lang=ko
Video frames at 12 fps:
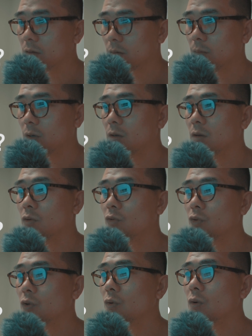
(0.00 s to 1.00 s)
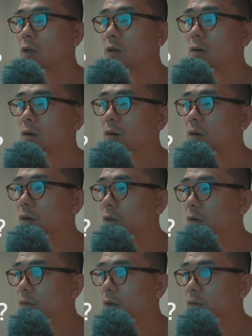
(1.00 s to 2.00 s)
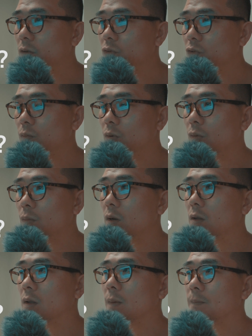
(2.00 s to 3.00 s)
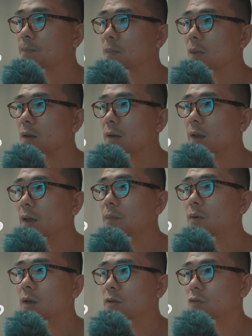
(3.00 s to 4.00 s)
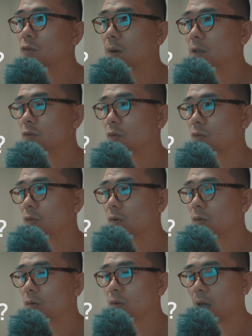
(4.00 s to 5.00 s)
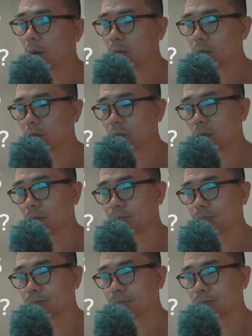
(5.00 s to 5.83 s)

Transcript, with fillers: 뭐 후기 올린 거 영상들 쭉 보면 AF 렌즈도 만족스럽고 다만 이제